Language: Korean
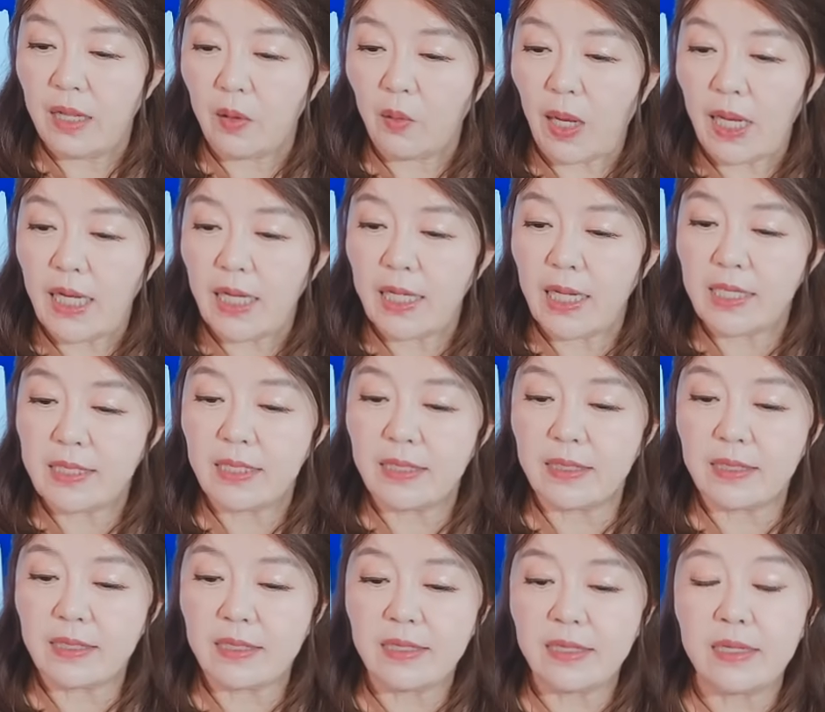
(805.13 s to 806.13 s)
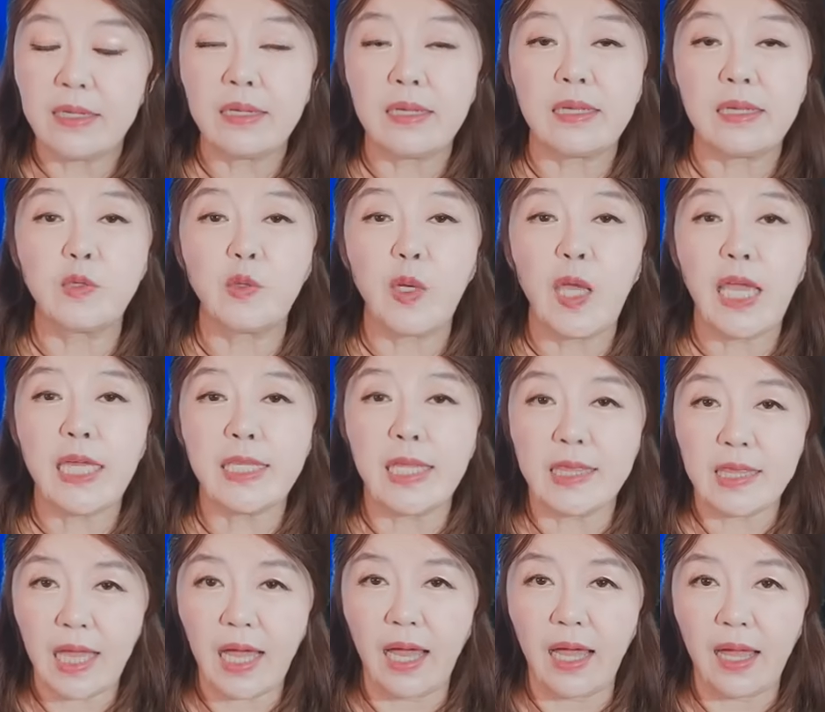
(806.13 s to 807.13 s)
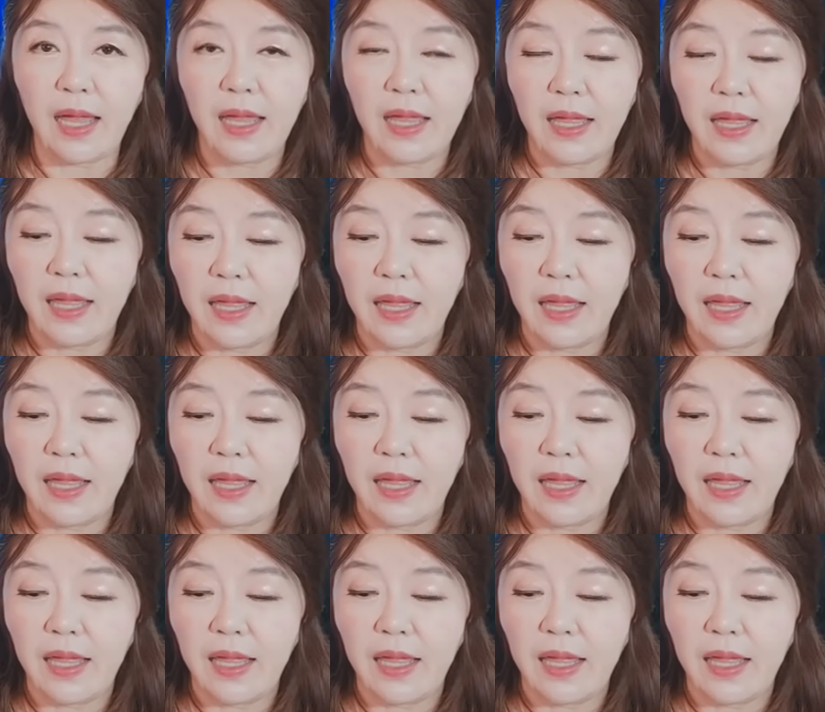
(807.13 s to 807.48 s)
관련해서 그를 기소해야 된다.